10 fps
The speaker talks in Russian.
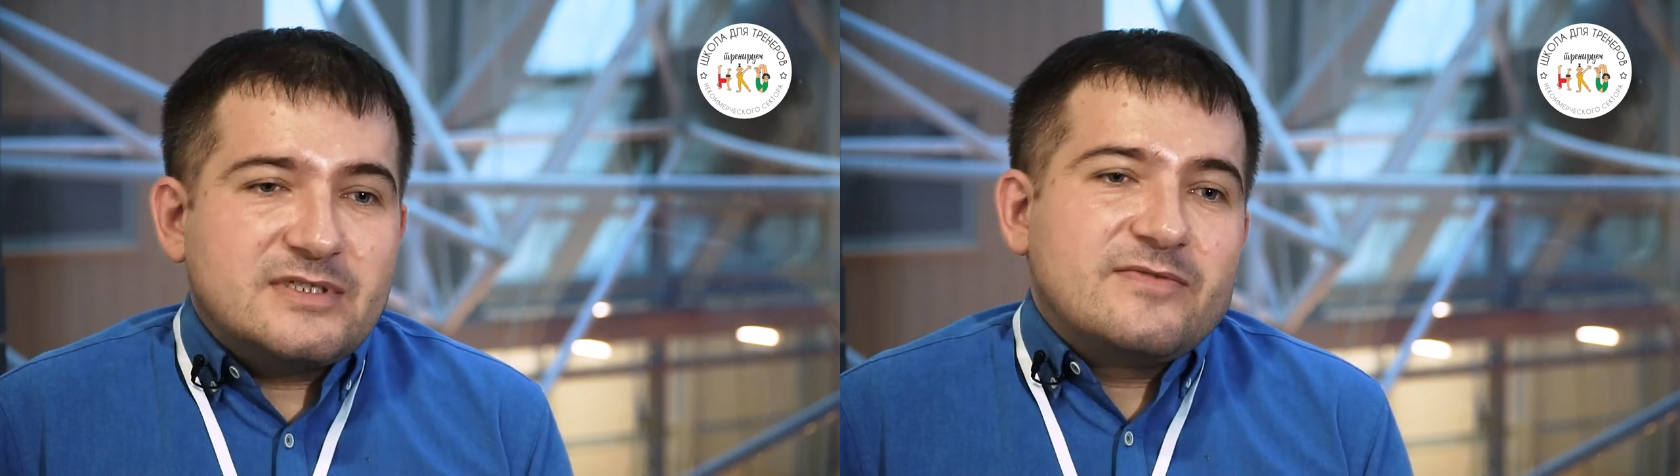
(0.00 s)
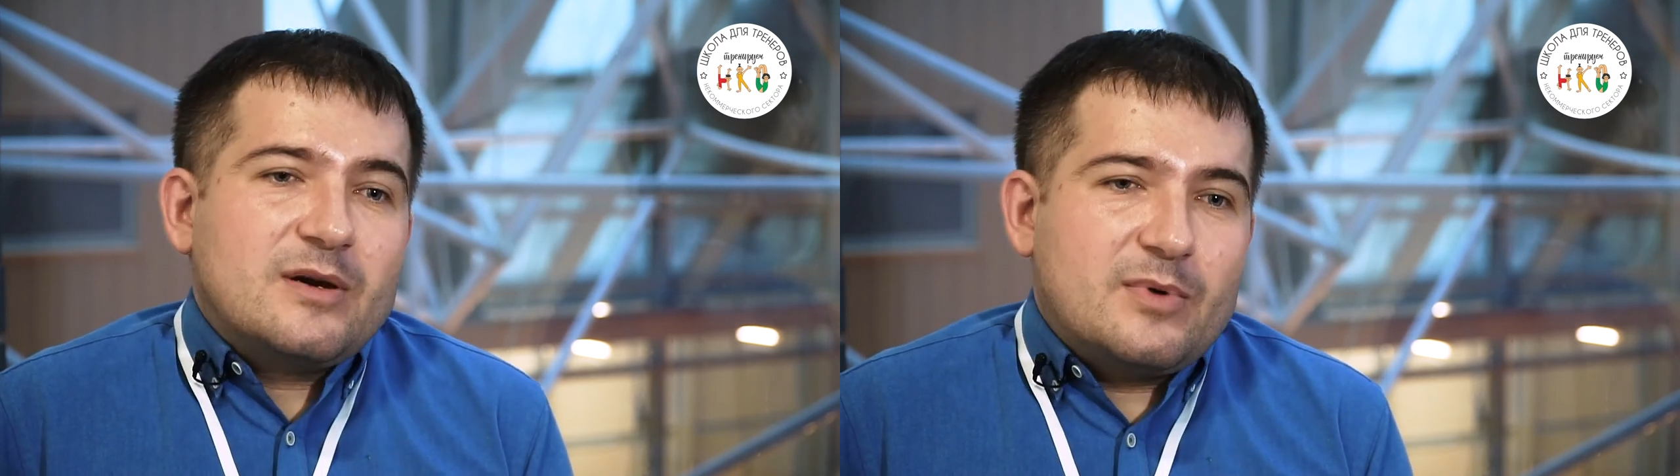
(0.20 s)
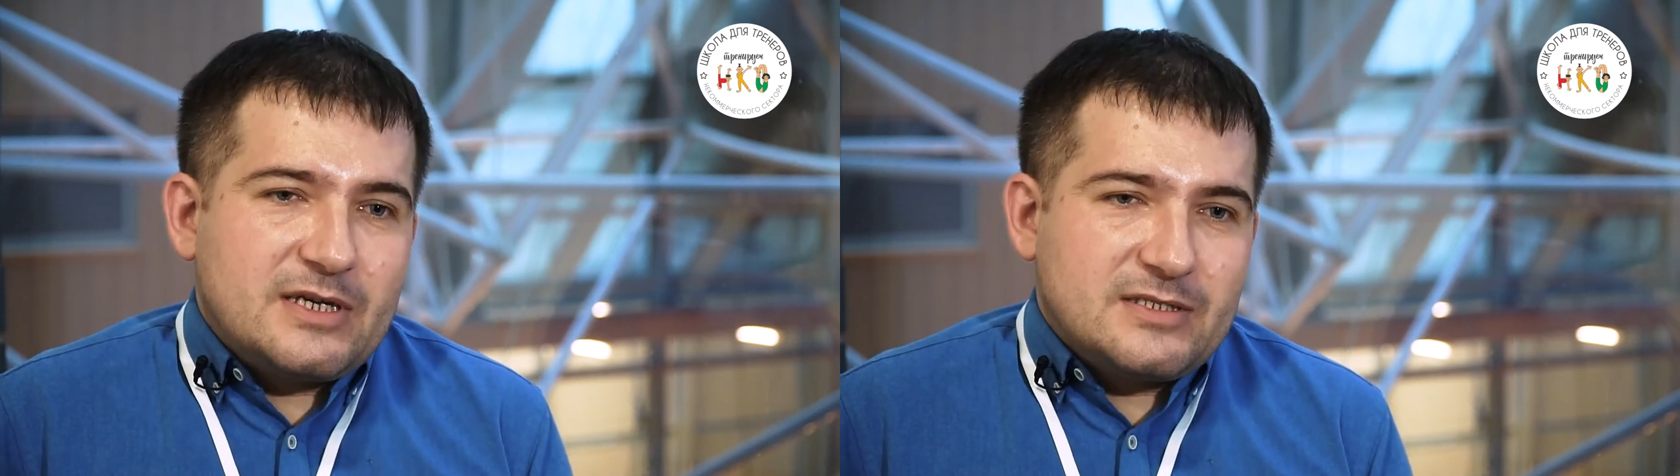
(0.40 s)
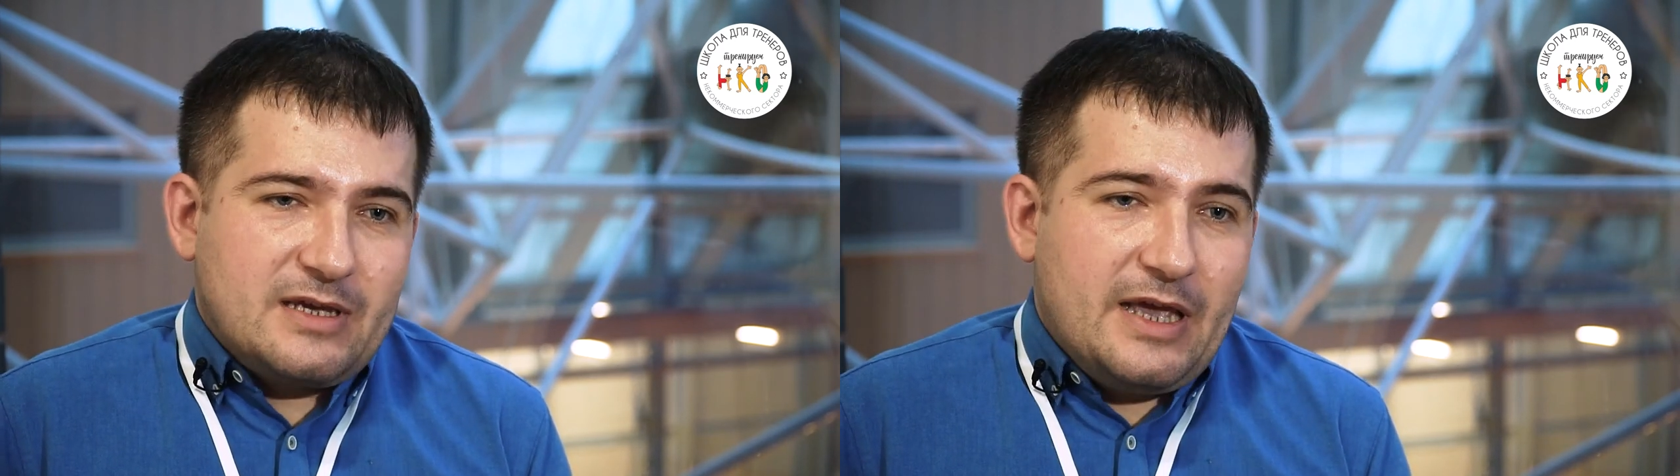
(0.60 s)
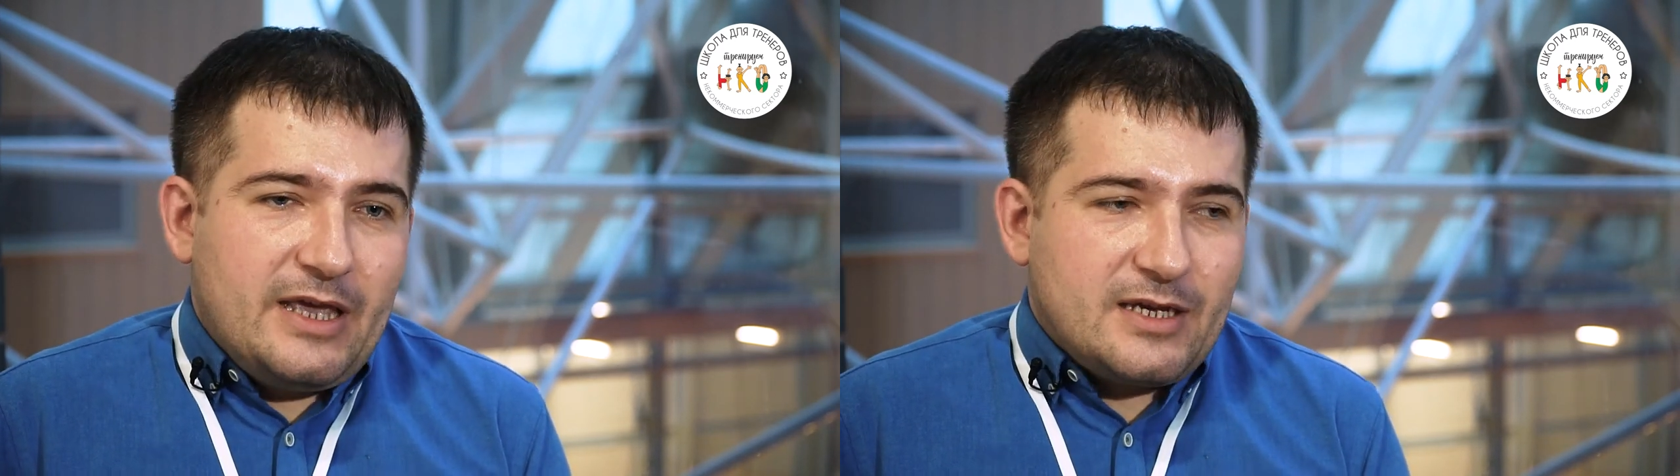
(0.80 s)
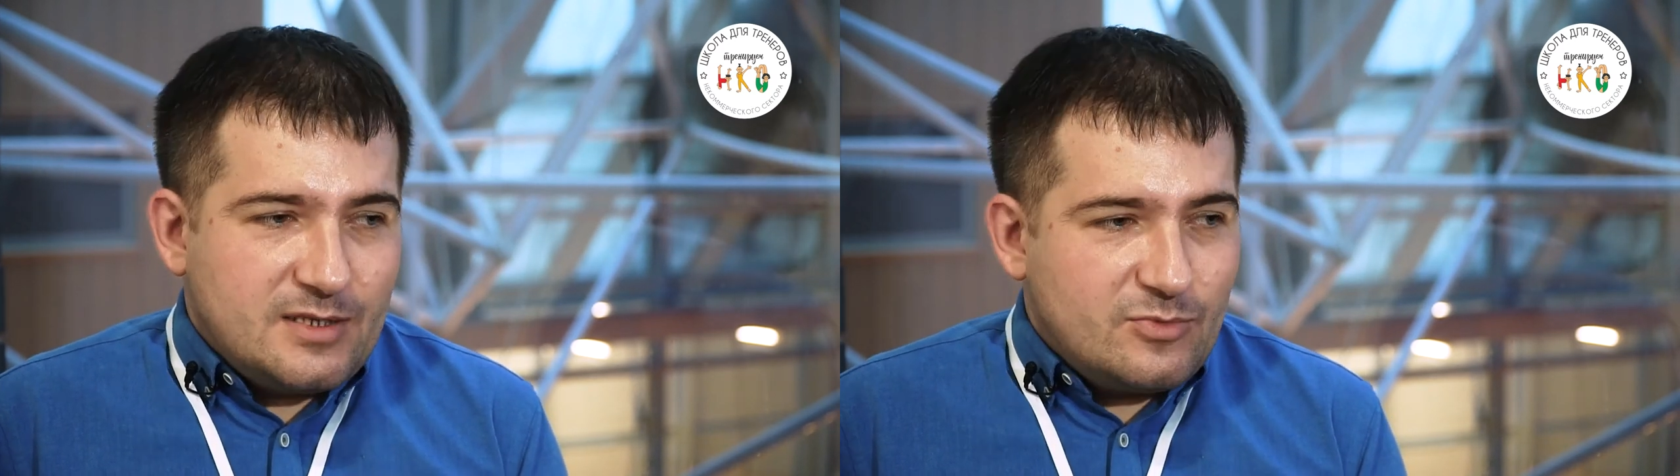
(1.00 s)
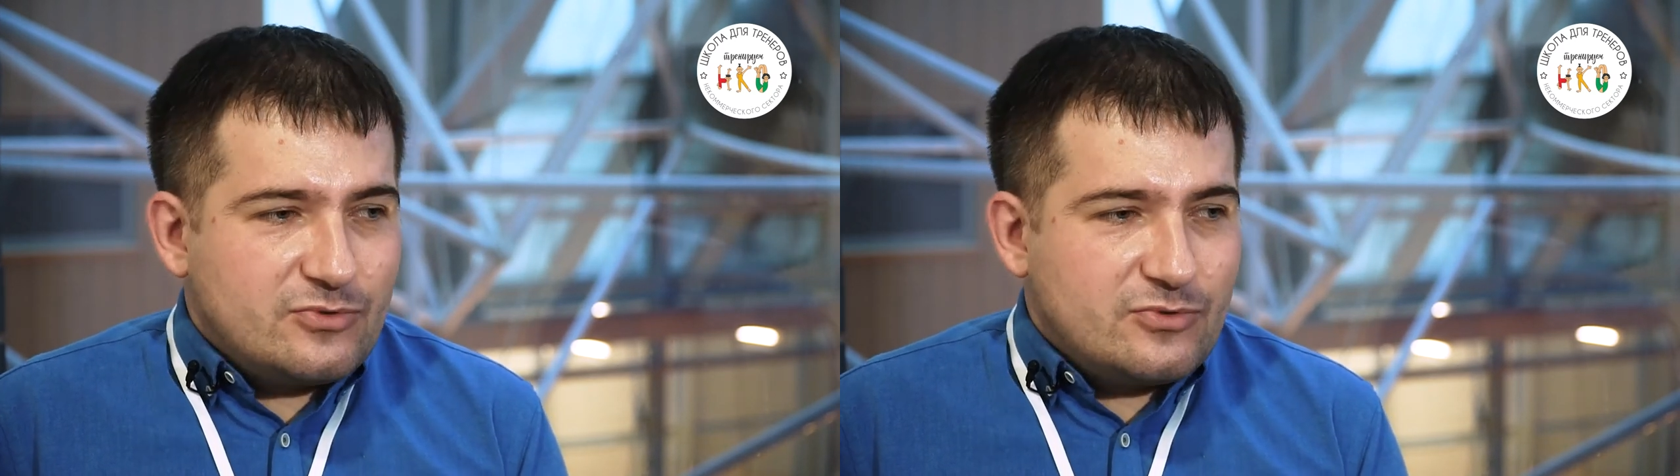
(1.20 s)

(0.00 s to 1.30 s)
своеобразно. И к ним